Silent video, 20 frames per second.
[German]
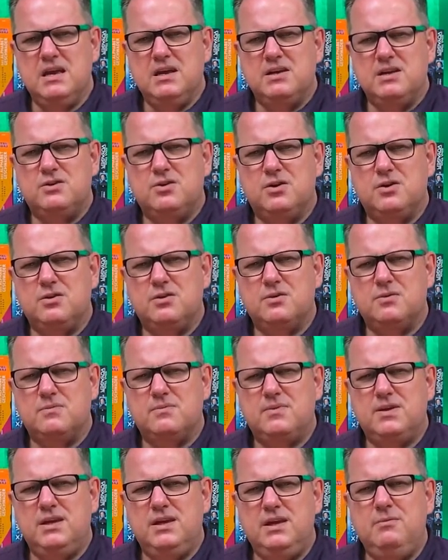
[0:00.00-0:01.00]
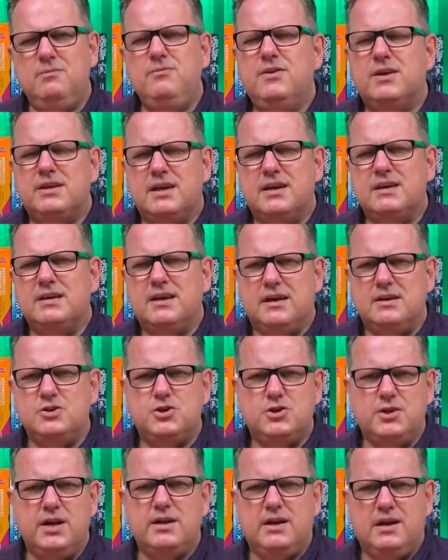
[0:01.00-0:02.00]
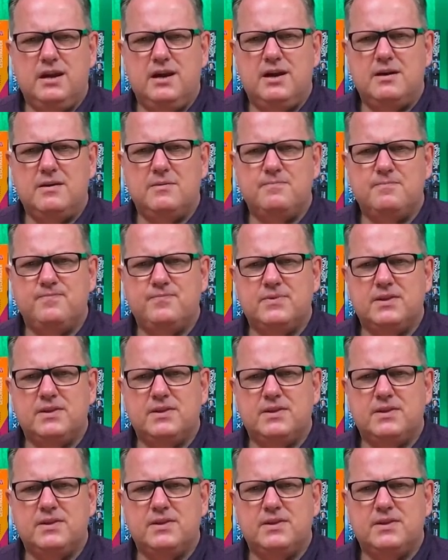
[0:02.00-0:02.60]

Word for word: Doch ihm wird dann ganz schnell klar,